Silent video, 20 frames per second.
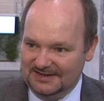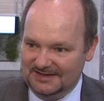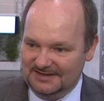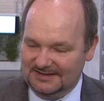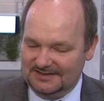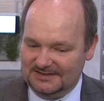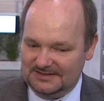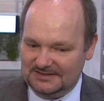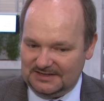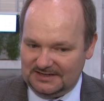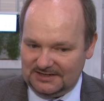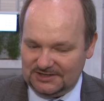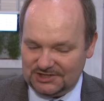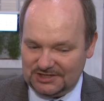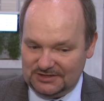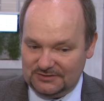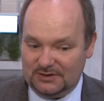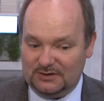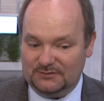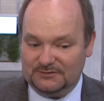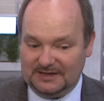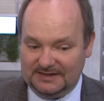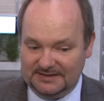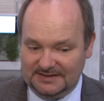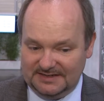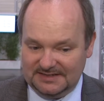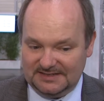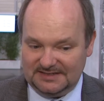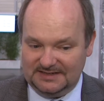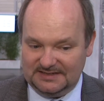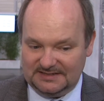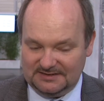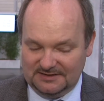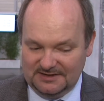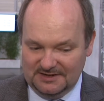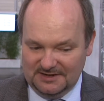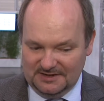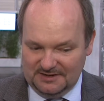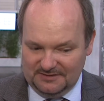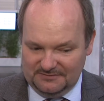äh, darstellen und auf der anderen Seite,
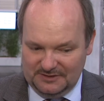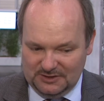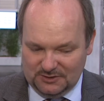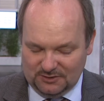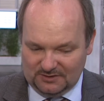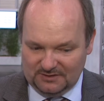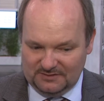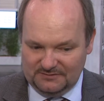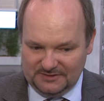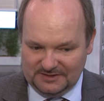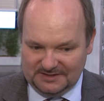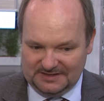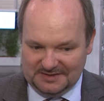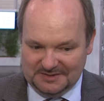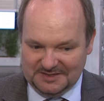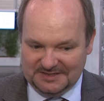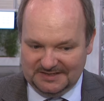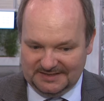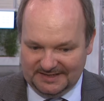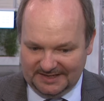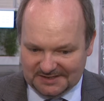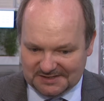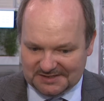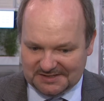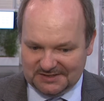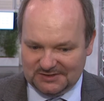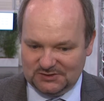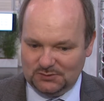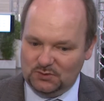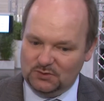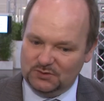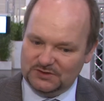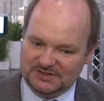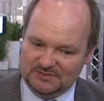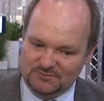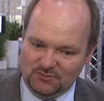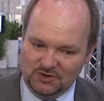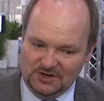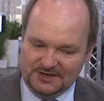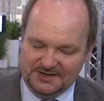wie können wir die Netze so
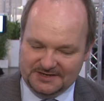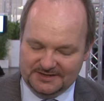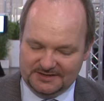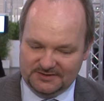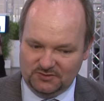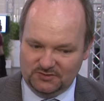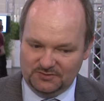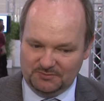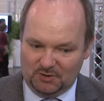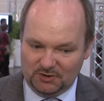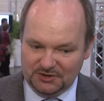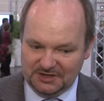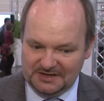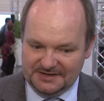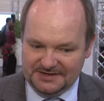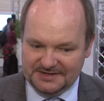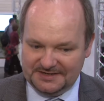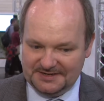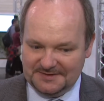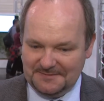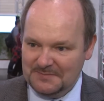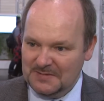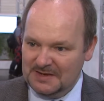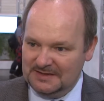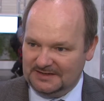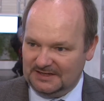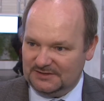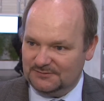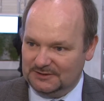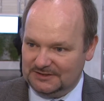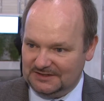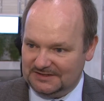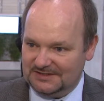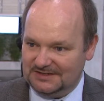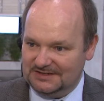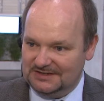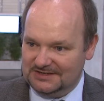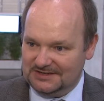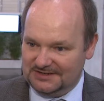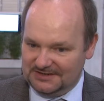simulieren und modellieren, dass wir
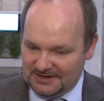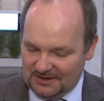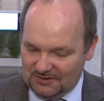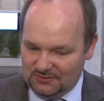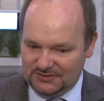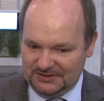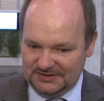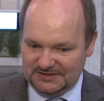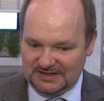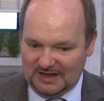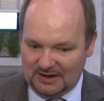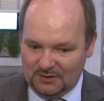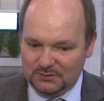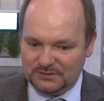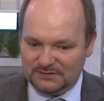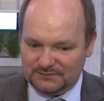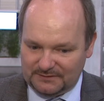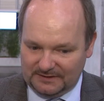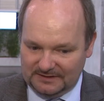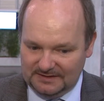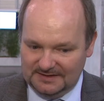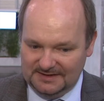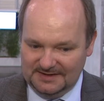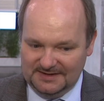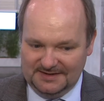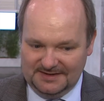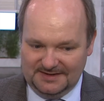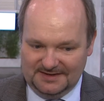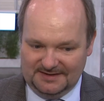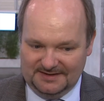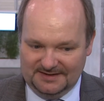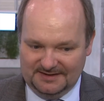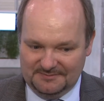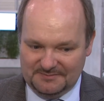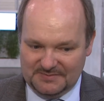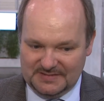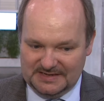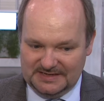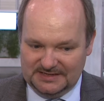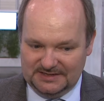tatsächlich genau diesen Ausfall Ausfall
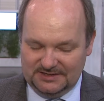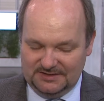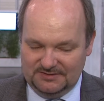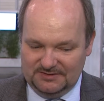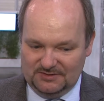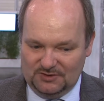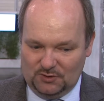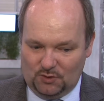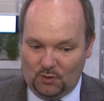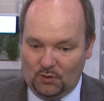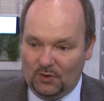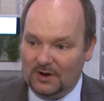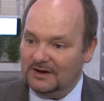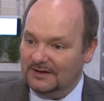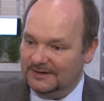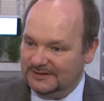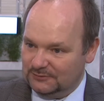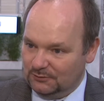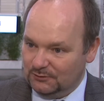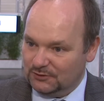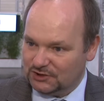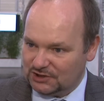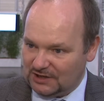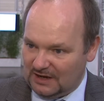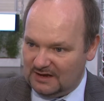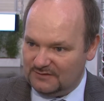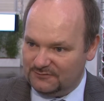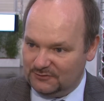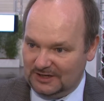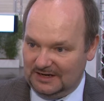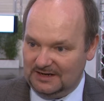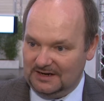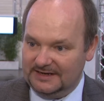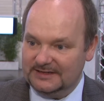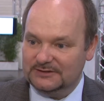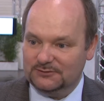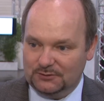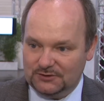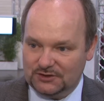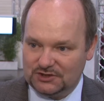ähm, rohrleitungsscharf oder
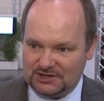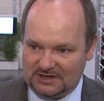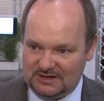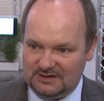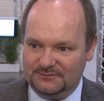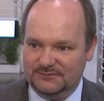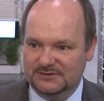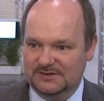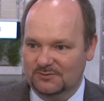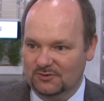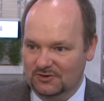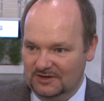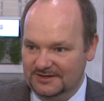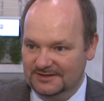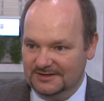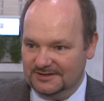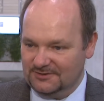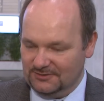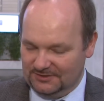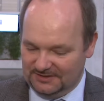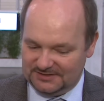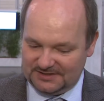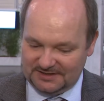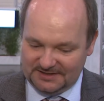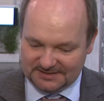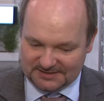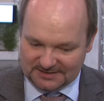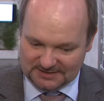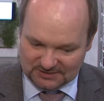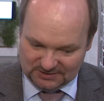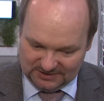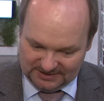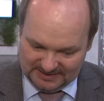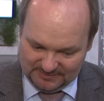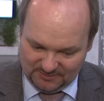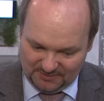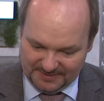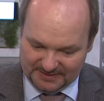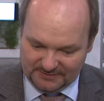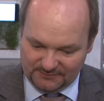leitungsscharf simulieren können. Das heißt also, in dem
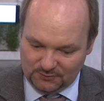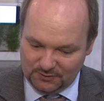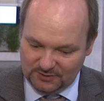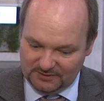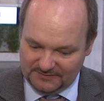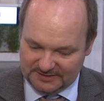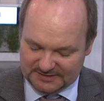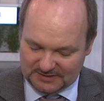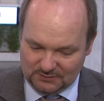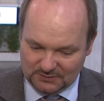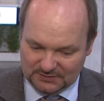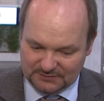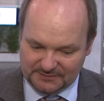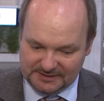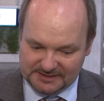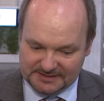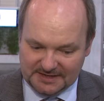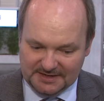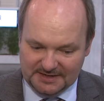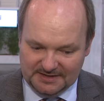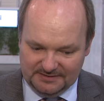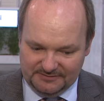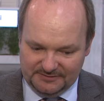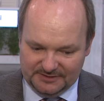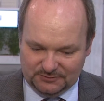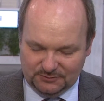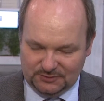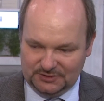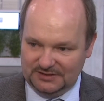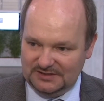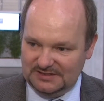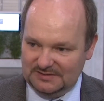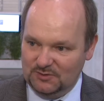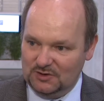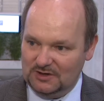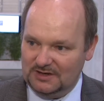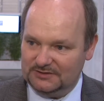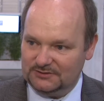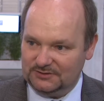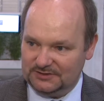Moment, wo irgendwas ausfällt, wird durch den
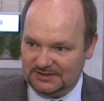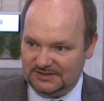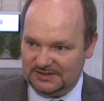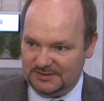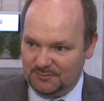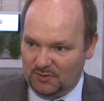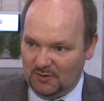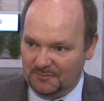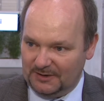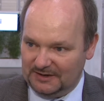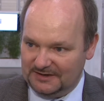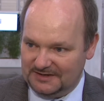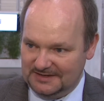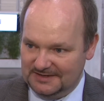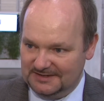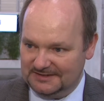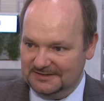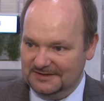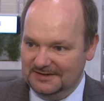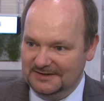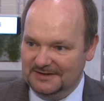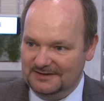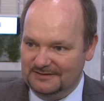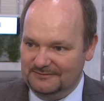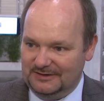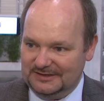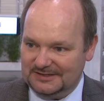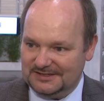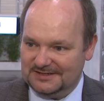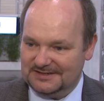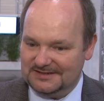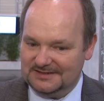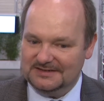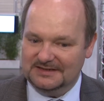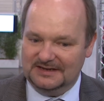Simulator tatsächlich propagiert, was